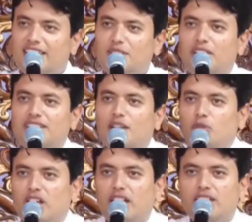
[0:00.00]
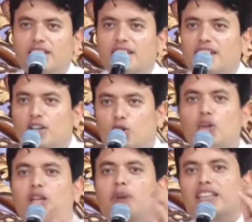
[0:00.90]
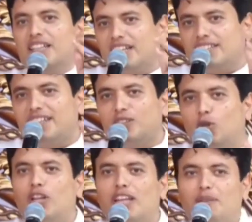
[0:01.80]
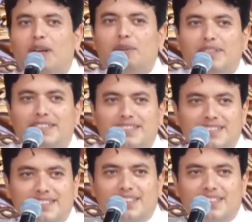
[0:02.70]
अचानक से मेरे सामने आई कोहली बात कर रहा था धोनी के बारे में